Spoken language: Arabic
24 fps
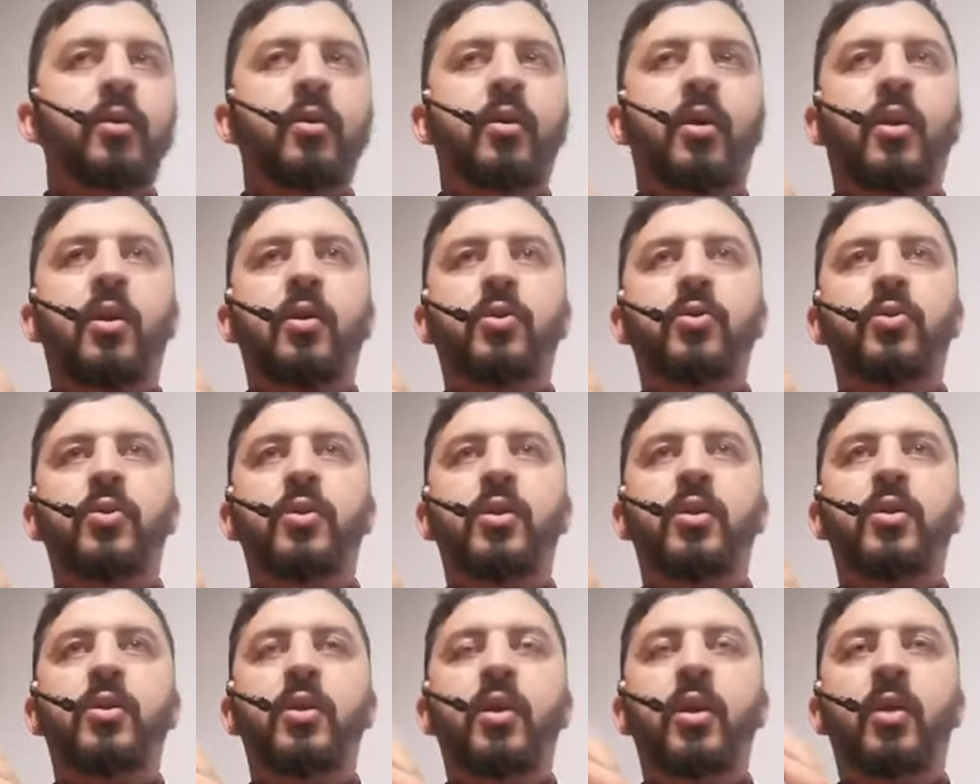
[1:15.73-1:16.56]
الرسول
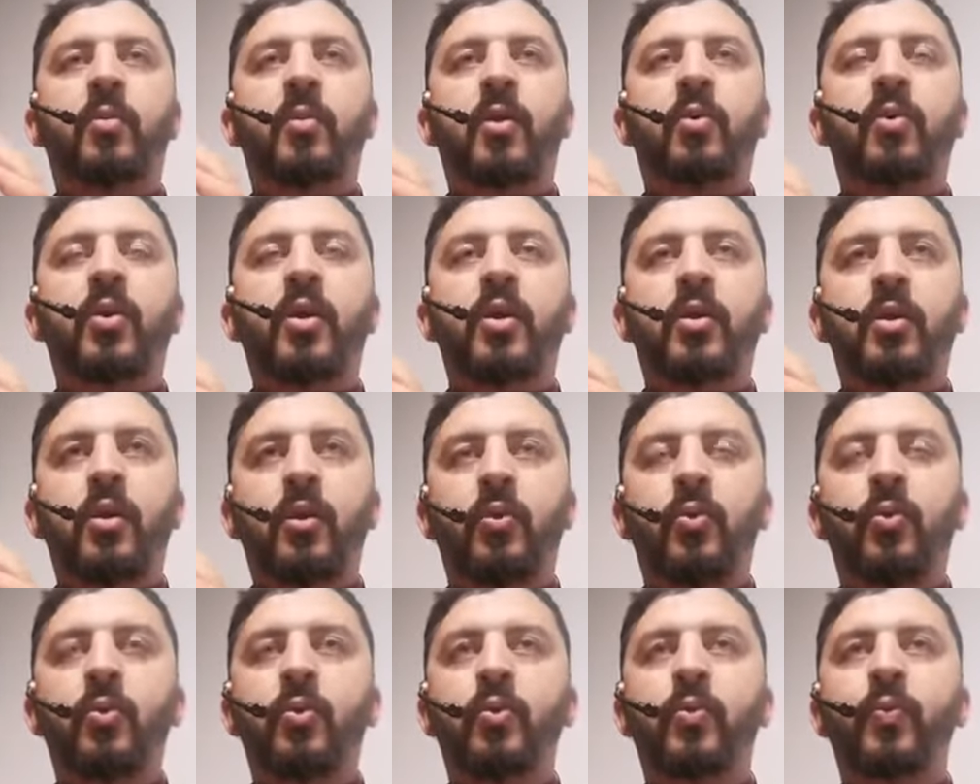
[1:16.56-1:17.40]
صلى الله عليه وسلم وحده
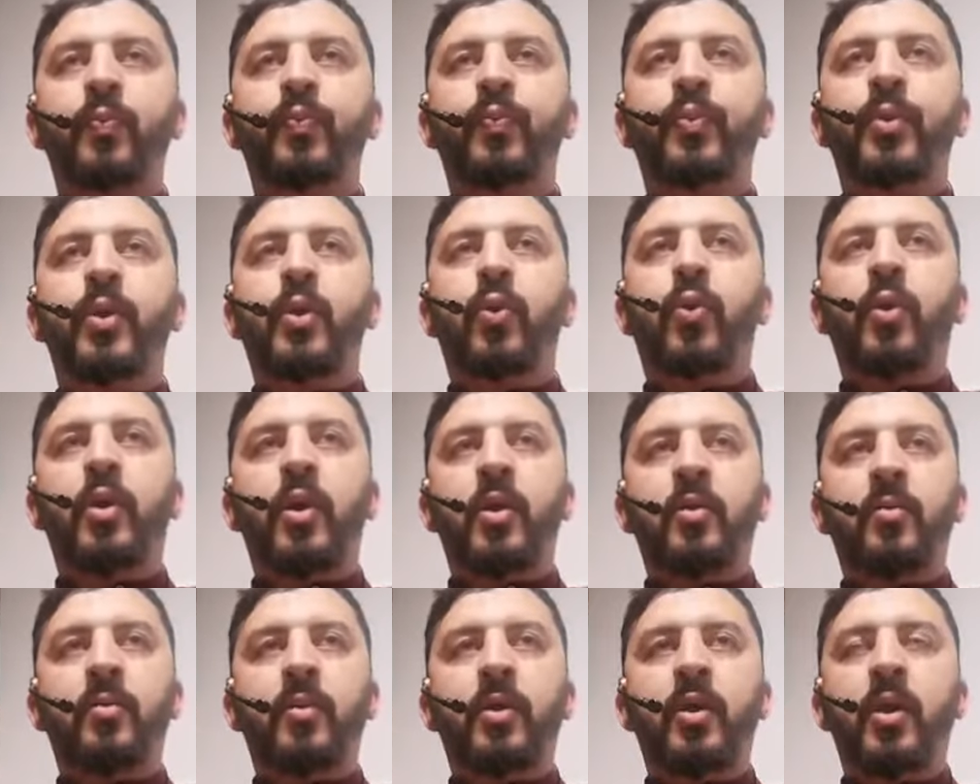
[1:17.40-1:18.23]

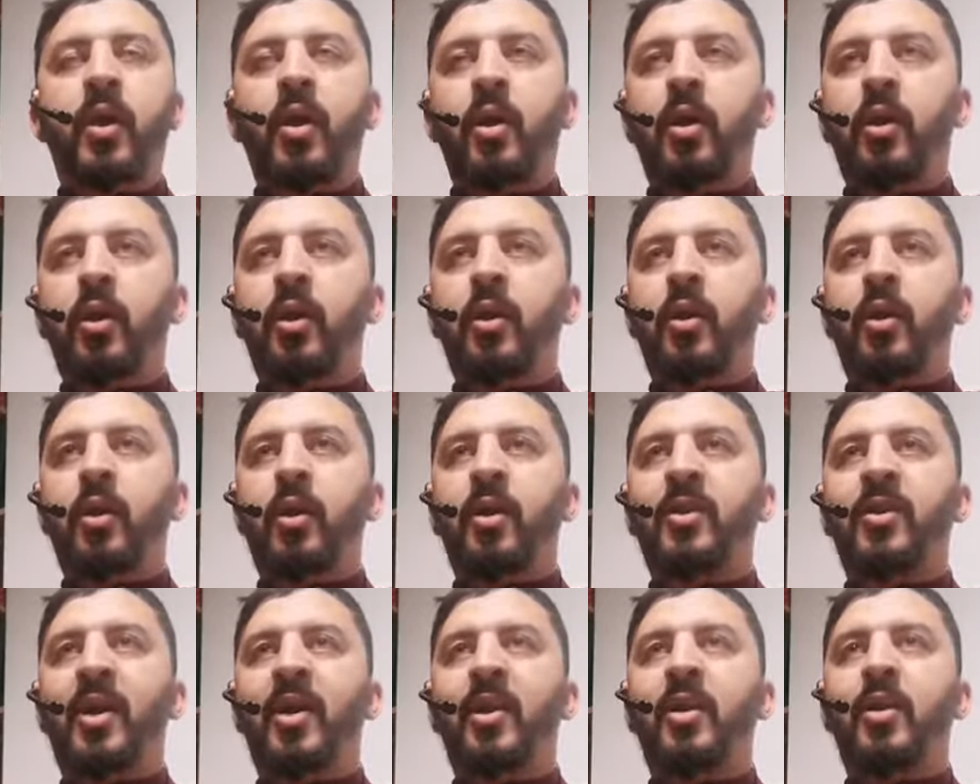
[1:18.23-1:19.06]
والأنبياء لله
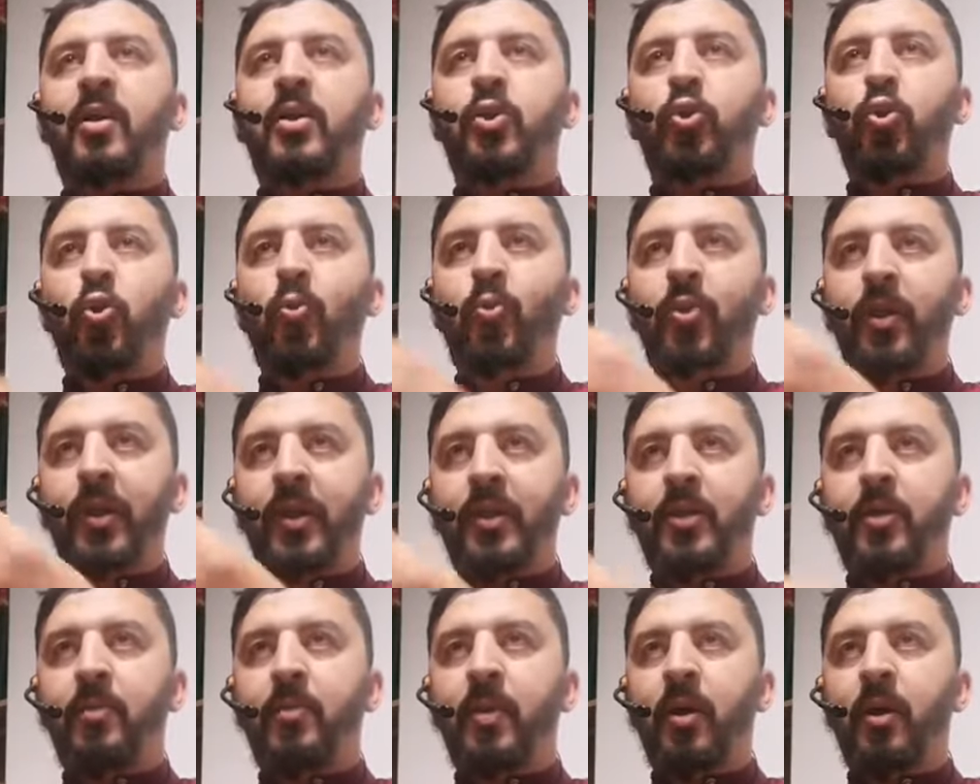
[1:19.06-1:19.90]
تعالى رزقهم
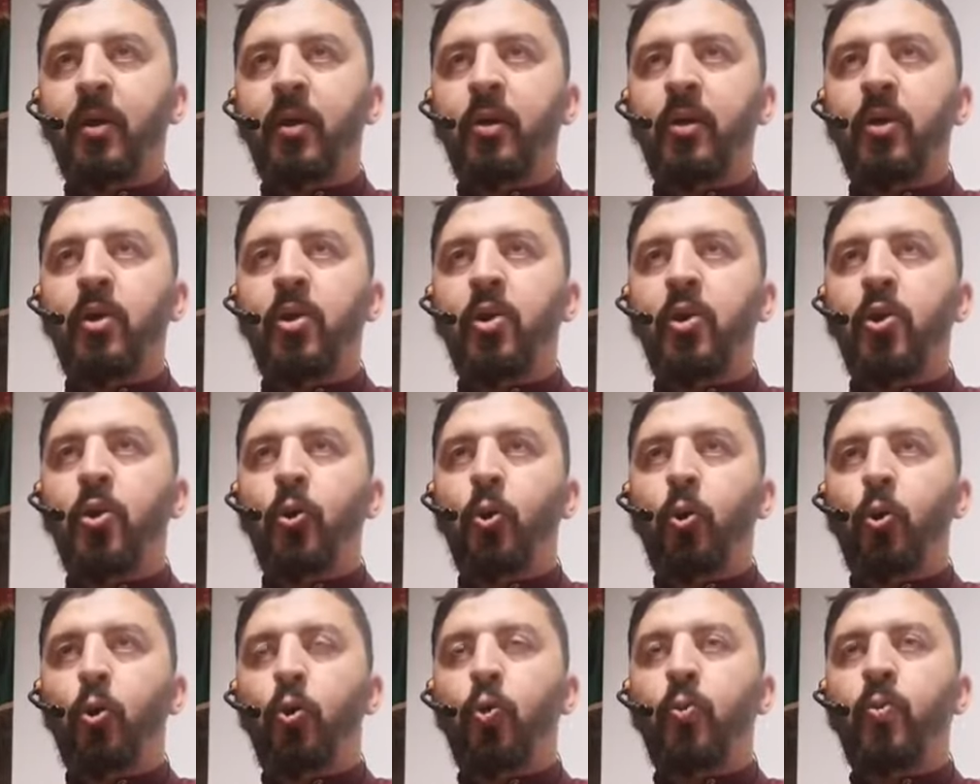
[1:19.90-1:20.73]
العصمة
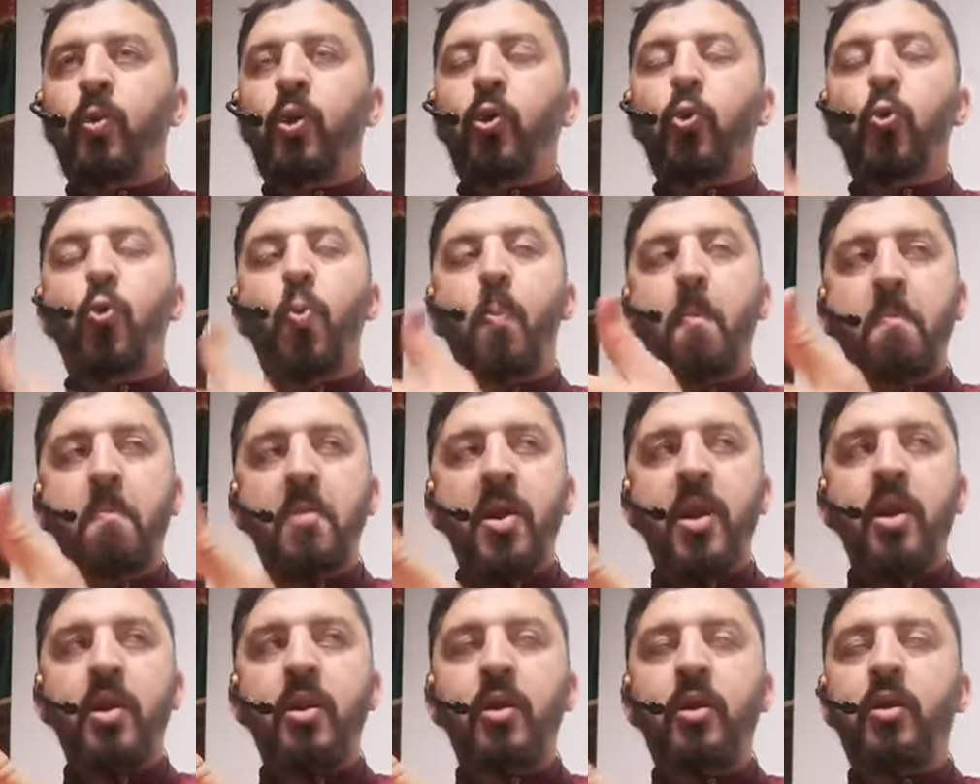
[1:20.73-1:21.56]
وهم
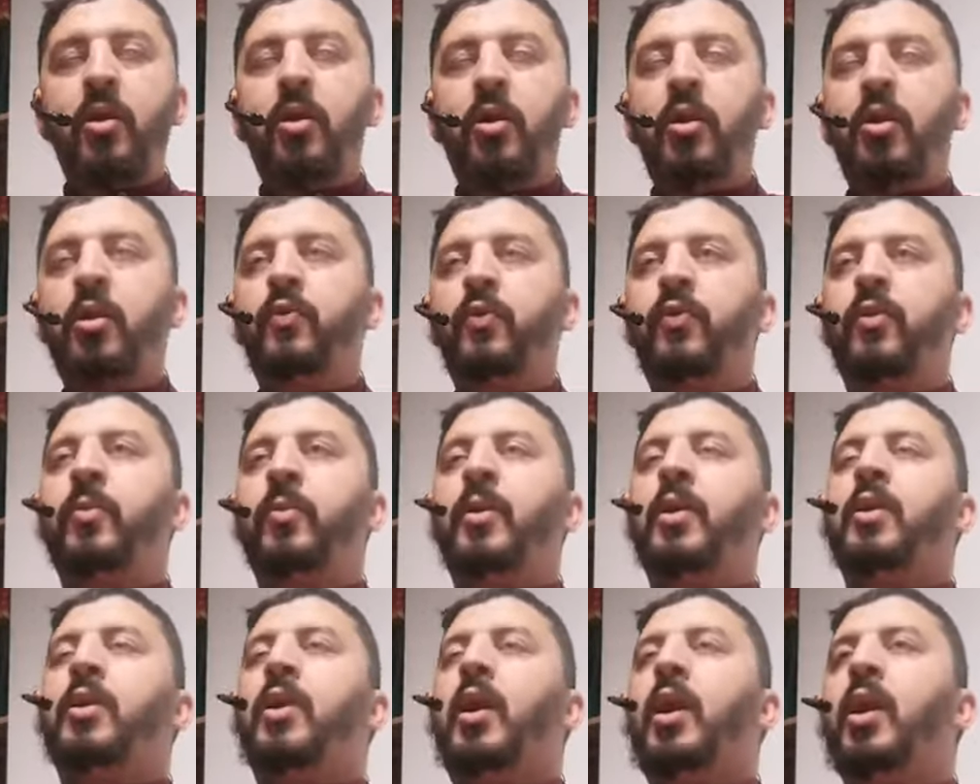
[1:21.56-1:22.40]
الكمل فيما
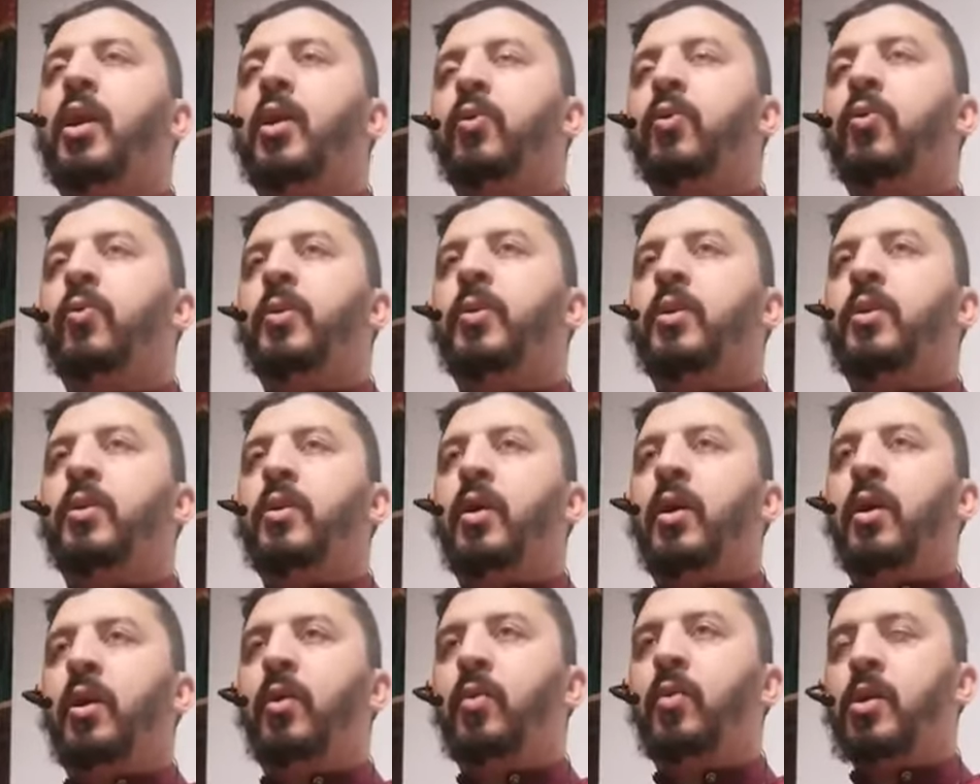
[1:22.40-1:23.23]
يتعلق
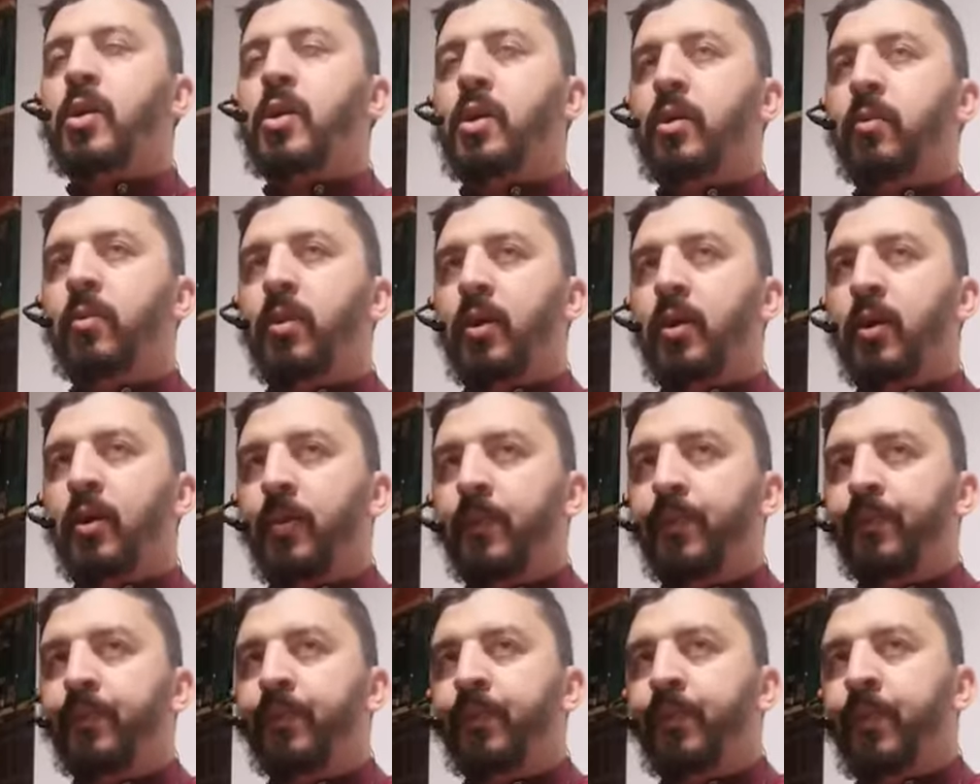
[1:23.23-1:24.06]
بالطاعة والعبادة
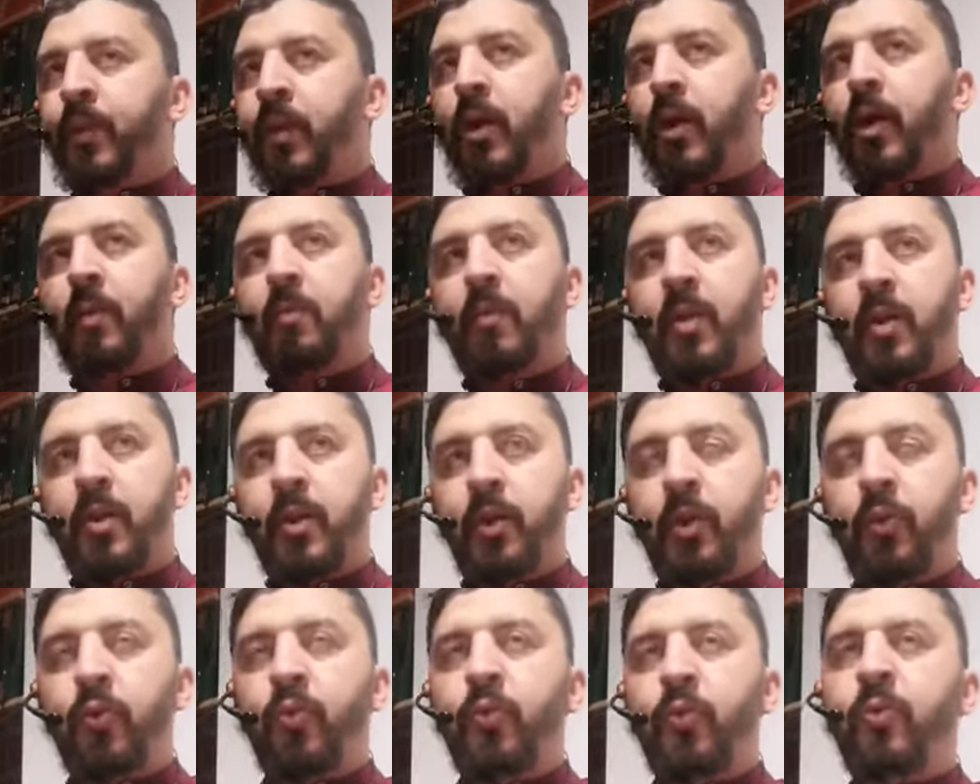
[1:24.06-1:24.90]
أما
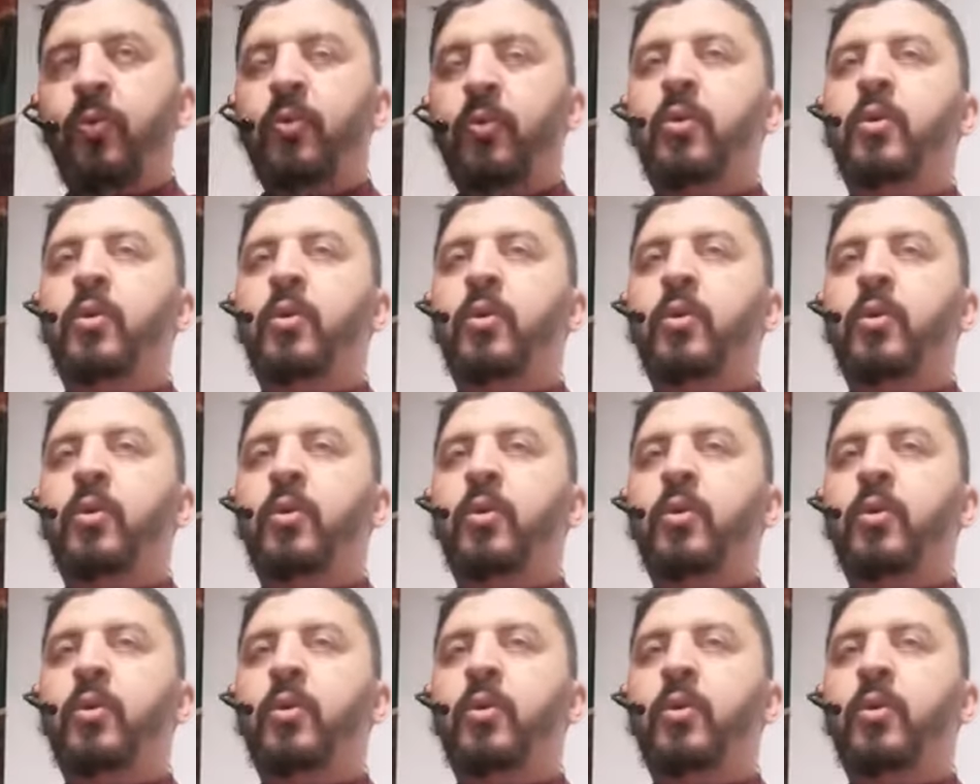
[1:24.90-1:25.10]
نحن